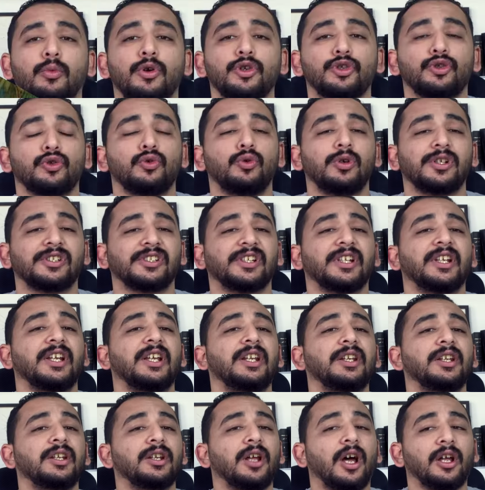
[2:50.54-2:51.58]
مشروع
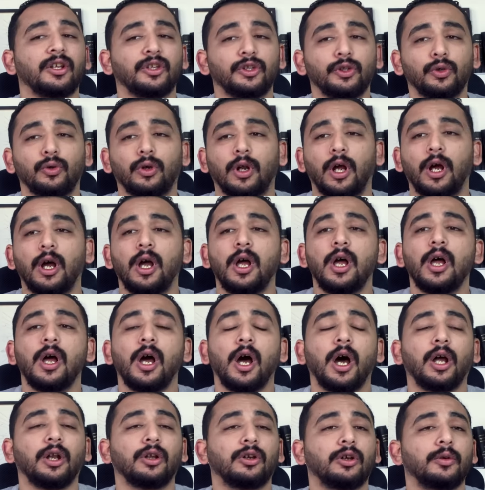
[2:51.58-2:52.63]
سجل الاديورة
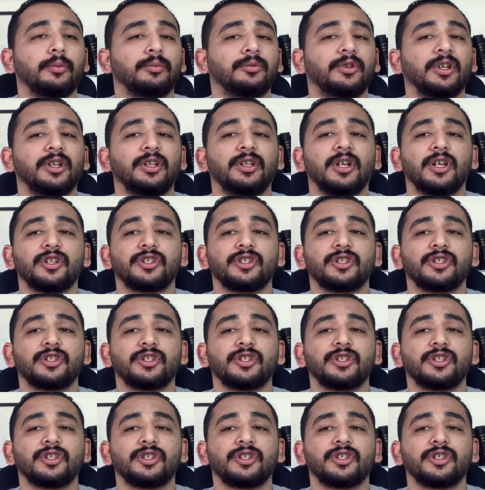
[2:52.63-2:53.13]
القبطية